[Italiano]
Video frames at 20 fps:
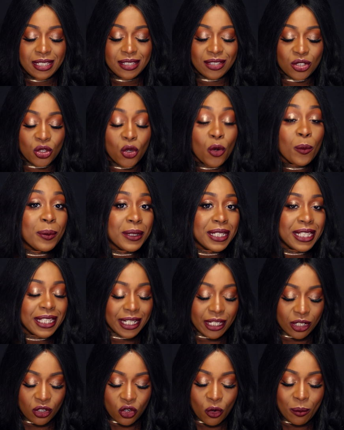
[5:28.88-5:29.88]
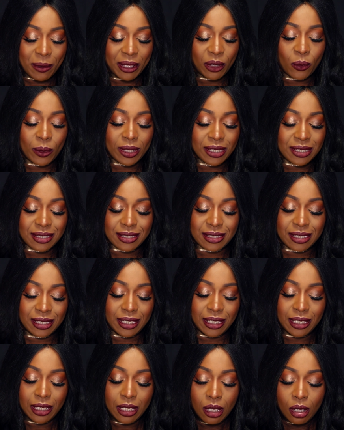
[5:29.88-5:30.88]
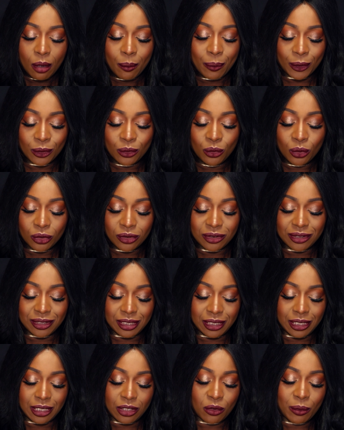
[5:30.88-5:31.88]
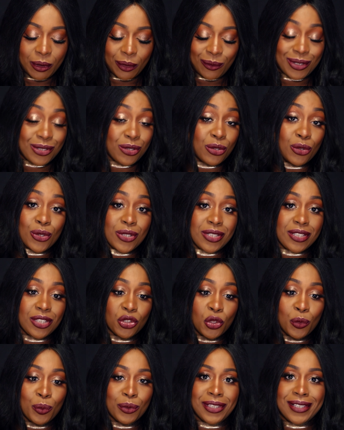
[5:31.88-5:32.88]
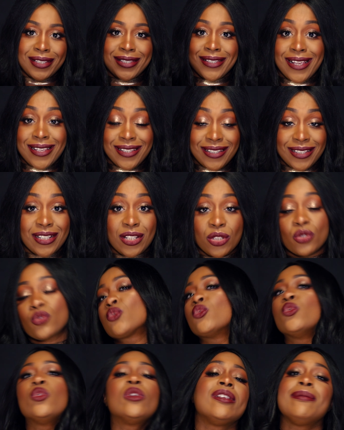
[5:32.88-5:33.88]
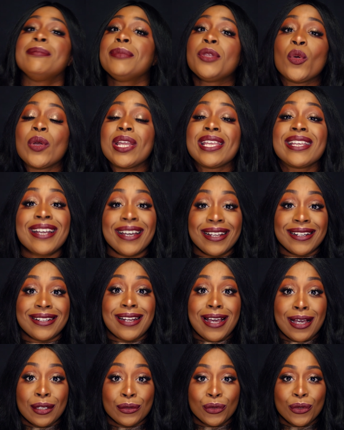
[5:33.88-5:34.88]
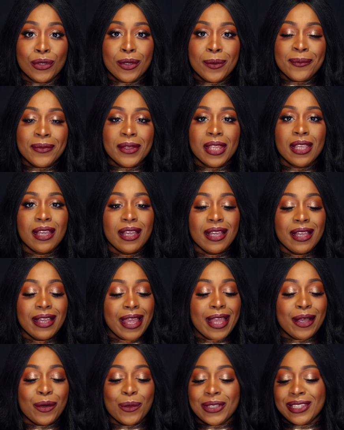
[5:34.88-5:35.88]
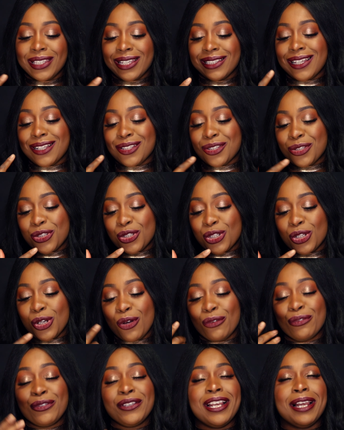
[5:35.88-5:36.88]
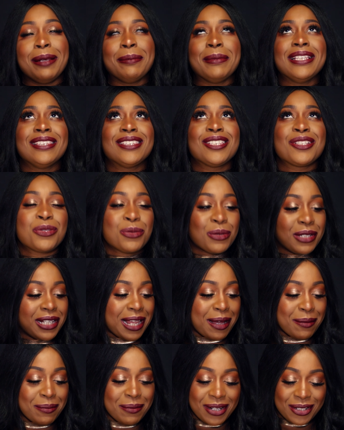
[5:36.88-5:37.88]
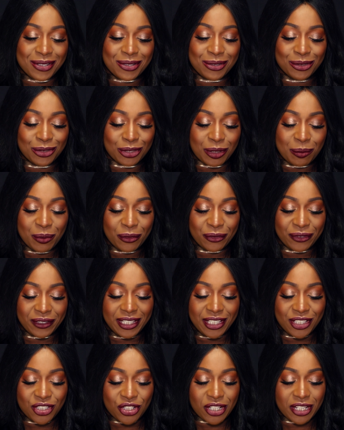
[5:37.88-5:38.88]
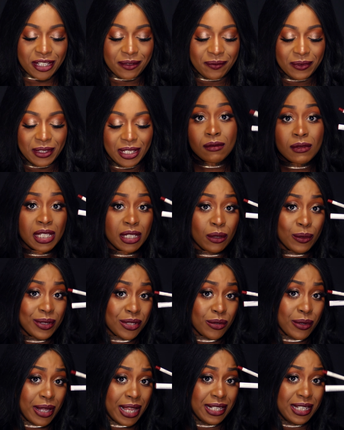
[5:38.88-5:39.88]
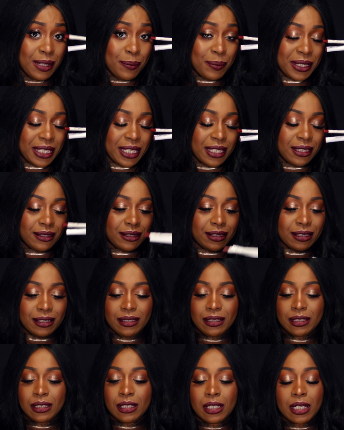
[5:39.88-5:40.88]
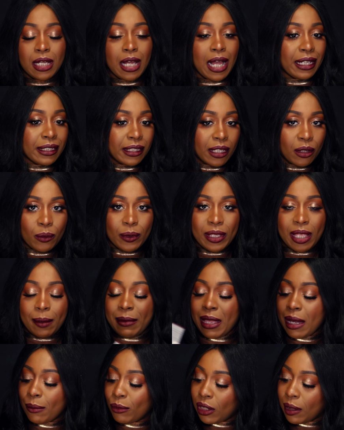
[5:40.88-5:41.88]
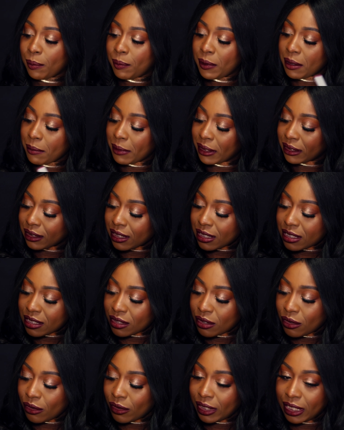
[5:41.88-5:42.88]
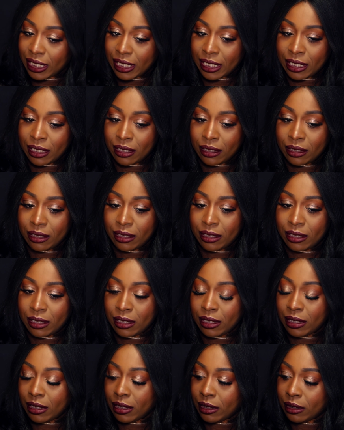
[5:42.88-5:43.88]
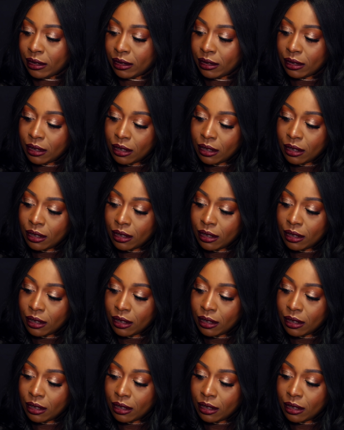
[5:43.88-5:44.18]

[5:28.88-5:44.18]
scoprire come questi prodotti, come questo rossetto potesse essere sul mio incarnato e quindi adesso ce l'ho finalmente sulle labbra, sono troppo felice e questo è il Lip Kit, anche qui abbiamo una pigmentazione eh,